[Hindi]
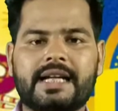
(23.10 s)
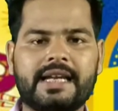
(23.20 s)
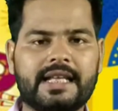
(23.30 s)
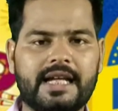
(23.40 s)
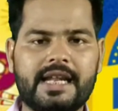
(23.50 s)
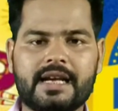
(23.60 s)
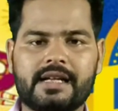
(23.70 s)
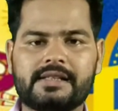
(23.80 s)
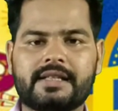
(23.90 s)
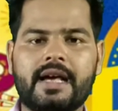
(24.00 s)
तारीख यानी
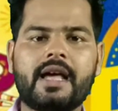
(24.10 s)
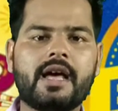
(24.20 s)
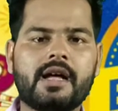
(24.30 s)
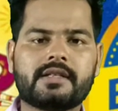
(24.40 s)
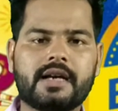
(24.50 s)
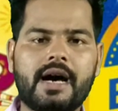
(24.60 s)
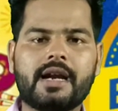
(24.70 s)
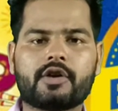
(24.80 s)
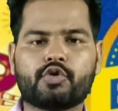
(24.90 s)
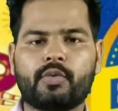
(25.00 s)
कल से चार
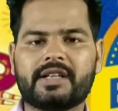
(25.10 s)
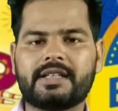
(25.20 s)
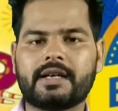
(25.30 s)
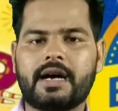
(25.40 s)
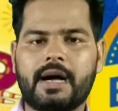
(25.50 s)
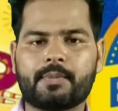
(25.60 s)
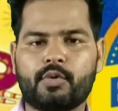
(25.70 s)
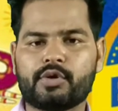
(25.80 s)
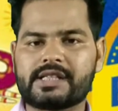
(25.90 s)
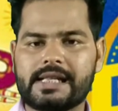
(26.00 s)
अक्टूबर तक आपको
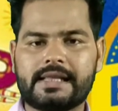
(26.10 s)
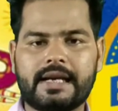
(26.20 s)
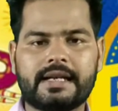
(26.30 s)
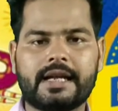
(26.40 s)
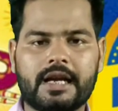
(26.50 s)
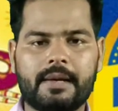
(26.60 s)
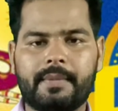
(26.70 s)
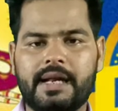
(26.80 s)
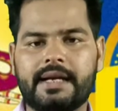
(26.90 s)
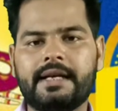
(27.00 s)
वो सेल देखने के लिए
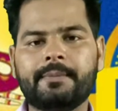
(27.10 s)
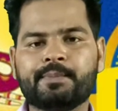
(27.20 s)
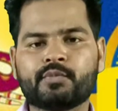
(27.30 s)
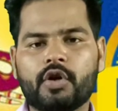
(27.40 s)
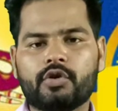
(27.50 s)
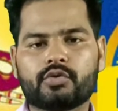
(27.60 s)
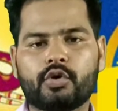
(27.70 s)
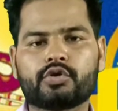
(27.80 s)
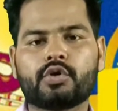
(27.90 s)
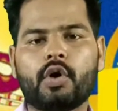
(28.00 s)
मिलेगी
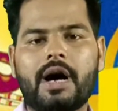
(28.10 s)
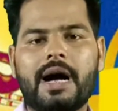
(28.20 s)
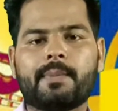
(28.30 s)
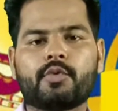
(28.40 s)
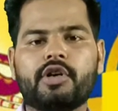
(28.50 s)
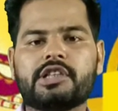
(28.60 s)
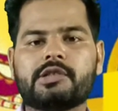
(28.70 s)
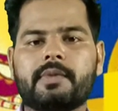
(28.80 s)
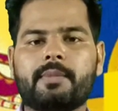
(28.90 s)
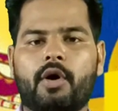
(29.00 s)
दोस्तों आपको
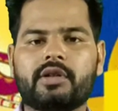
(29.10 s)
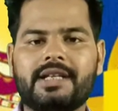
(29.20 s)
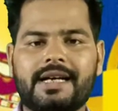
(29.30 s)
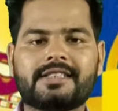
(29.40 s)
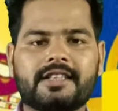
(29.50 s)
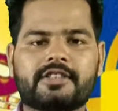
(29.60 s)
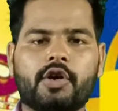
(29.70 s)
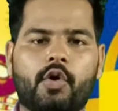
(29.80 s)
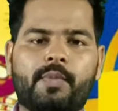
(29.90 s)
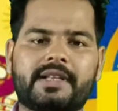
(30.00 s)
इसमें बहुत ही अच्छे अच्छे
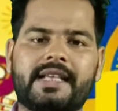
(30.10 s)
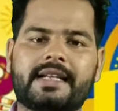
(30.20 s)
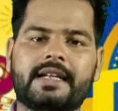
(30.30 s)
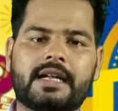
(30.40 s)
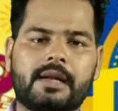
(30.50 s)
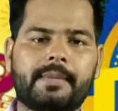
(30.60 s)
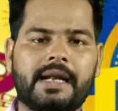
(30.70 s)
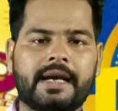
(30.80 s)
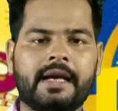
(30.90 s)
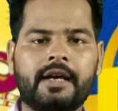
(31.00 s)
ऑफर देखने के लिए
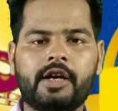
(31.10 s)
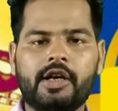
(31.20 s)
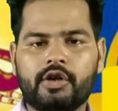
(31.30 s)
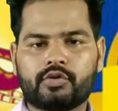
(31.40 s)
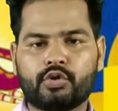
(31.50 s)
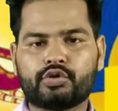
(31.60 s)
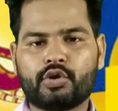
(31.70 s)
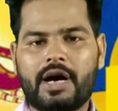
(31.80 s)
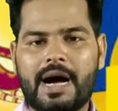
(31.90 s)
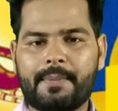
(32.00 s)
मिलेंगे
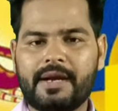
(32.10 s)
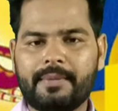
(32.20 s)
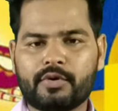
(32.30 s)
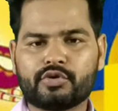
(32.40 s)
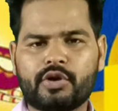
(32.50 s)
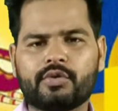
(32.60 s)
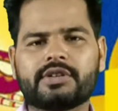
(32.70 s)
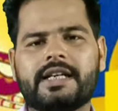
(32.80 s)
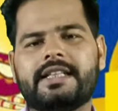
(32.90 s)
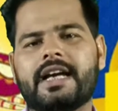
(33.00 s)
दोस्तों आपने भी कुछ ना कुछ
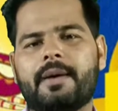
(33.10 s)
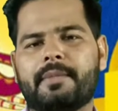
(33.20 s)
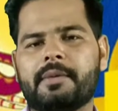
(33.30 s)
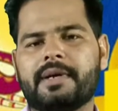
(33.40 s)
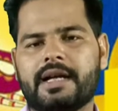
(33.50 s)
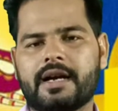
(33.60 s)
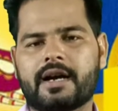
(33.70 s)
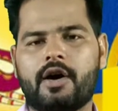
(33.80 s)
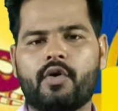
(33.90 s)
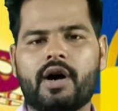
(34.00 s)
खरीदने का मन बना
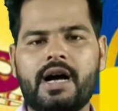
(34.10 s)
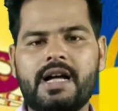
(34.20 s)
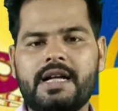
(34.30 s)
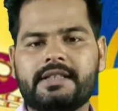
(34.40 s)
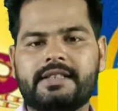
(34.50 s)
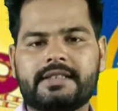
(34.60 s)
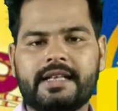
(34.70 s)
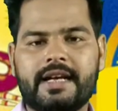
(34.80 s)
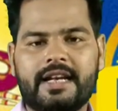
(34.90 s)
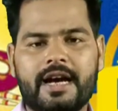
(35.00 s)
रखा होगा
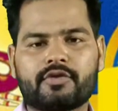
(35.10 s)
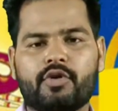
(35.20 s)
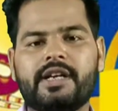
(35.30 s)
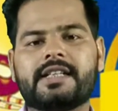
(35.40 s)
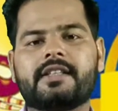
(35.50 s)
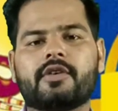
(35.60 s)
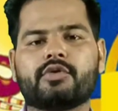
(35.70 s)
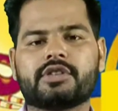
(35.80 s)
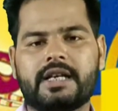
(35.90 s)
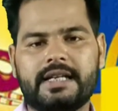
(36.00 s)
जैसे इलेक्ट्रॉनिक से
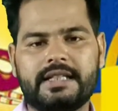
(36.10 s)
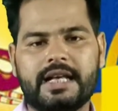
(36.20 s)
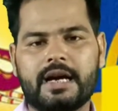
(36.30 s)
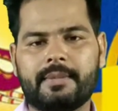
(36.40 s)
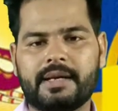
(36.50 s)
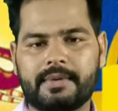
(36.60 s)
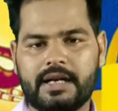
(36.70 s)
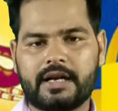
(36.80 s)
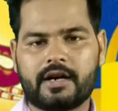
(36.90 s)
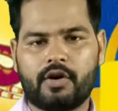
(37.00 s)
कुछ खरीदने का मन
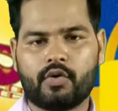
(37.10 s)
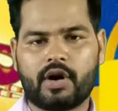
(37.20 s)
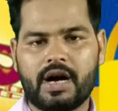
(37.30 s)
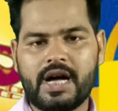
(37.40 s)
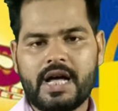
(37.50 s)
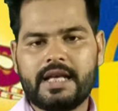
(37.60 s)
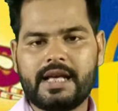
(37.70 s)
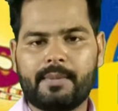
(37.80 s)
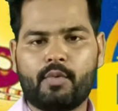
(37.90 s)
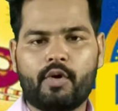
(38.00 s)
बना रखा होगा
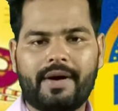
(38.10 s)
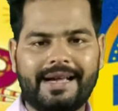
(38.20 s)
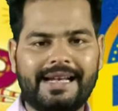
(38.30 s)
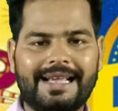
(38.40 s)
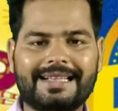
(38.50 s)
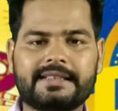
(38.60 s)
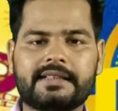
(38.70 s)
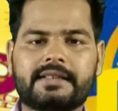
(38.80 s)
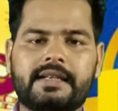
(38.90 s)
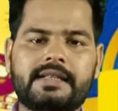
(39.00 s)
या मोबाइल
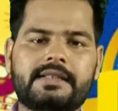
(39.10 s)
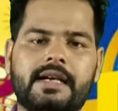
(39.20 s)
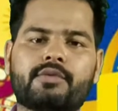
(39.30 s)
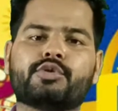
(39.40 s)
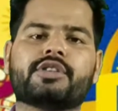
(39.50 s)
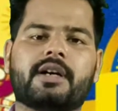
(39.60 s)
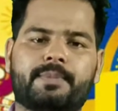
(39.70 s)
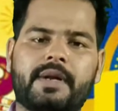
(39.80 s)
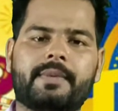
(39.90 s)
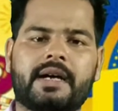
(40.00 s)
एसेसरीज या कुछ
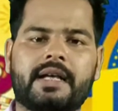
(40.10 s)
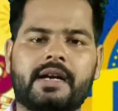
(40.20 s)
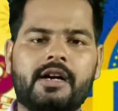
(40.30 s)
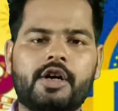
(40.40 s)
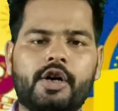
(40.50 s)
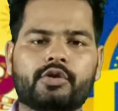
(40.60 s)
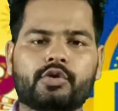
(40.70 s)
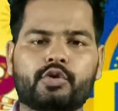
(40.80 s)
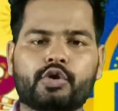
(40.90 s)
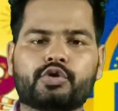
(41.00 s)
कपड़े वगैरह
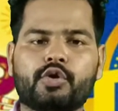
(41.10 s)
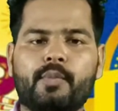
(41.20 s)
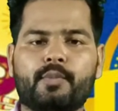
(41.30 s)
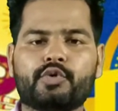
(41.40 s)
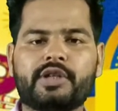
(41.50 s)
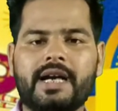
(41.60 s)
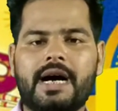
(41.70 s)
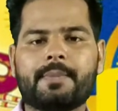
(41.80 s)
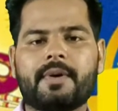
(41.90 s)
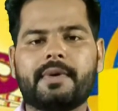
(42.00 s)
तो दोस्तों मुझे
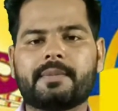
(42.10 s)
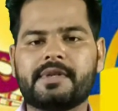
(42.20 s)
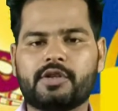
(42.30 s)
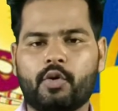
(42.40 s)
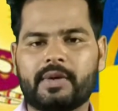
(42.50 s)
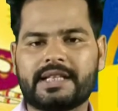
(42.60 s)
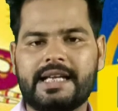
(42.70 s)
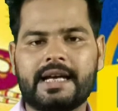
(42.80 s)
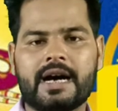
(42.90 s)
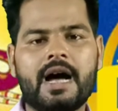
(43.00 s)
आप कमेंट में जरूर
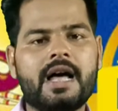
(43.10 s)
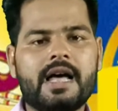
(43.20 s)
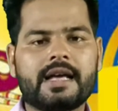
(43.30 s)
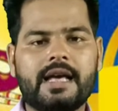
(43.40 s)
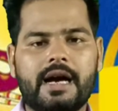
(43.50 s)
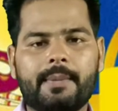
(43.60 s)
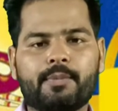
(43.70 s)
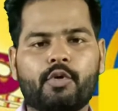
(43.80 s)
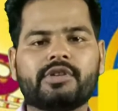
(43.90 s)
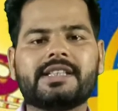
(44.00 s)
बताइएगा कि आप
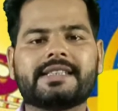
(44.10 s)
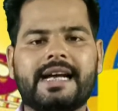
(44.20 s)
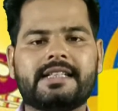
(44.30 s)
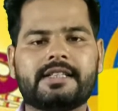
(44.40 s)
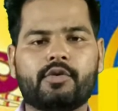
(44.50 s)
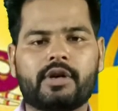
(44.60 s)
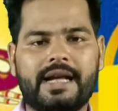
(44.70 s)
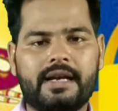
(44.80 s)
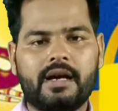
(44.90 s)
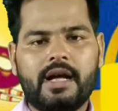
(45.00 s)
कौन सी साइट से
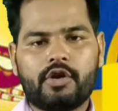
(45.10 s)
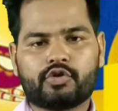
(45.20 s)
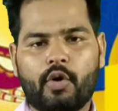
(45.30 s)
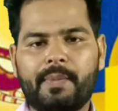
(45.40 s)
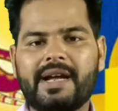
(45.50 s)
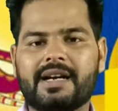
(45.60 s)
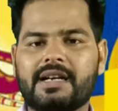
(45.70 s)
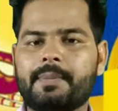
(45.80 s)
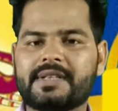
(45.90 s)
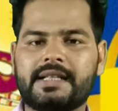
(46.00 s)
ऑनलाइन शॉपिंग
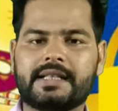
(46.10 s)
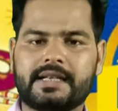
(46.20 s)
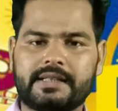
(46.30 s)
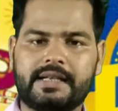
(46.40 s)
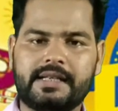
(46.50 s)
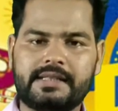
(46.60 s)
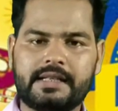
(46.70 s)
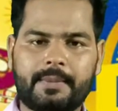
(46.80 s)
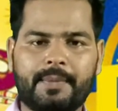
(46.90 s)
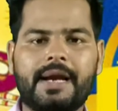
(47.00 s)
करना पसंद करते हैं
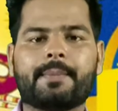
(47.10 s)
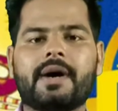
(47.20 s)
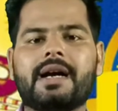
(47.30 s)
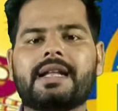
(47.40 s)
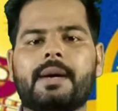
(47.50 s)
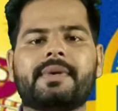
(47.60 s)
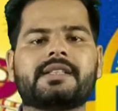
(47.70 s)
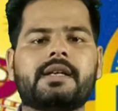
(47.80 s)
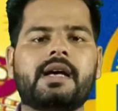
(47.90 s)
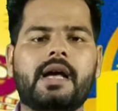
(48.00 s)
जैसे फ्लिपकार्ट या
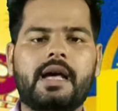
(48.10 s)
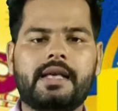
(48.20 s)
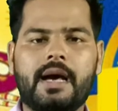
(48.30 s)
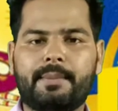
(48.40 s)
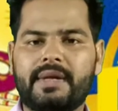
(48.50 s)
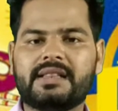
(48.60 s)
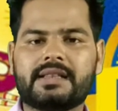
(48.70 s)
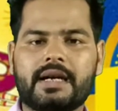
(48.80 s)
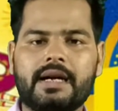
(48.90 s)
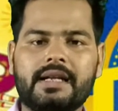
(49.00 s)
अमेजन या
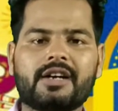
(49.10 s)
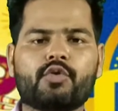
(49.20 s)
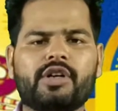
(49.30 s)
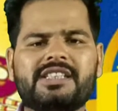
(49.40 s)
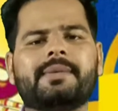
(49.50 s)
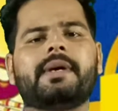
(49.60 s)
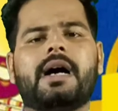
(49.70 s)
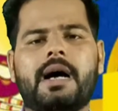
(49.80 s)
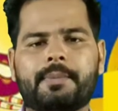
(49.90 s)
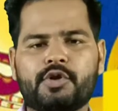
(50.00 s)
मंत्रा या कोई सी भी
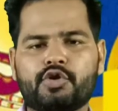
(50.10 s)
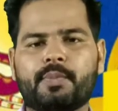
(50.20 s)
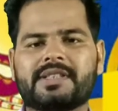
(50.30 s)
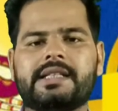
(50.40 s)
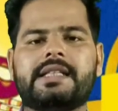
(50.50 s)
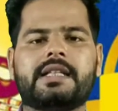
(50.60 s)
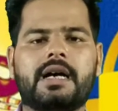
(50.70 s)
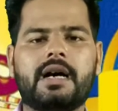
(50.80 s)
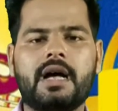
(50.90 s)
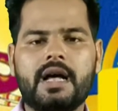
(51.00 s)
आपकी जो
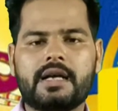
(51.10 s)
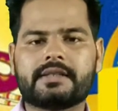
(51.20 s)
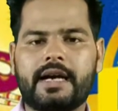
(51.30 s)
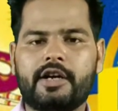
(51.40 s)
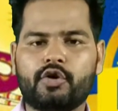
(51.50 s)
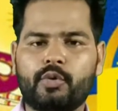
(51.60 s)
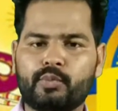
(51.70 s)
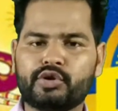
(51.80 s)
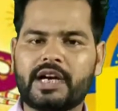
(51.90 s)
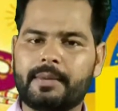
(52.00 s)
पसंदीदा साइट हो
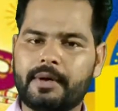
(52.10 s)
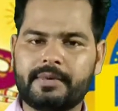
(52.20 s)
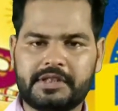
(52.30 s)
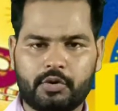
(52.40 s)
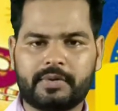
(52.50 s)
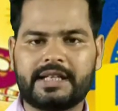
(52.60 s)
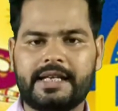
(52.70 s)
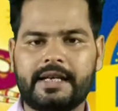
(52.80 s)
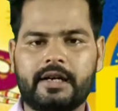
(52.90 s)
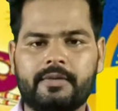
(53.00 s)
मुझे कमेंट में जरूर
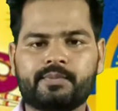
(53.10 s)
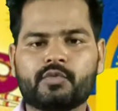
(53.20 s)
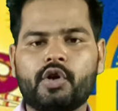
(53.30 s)
बताइएगा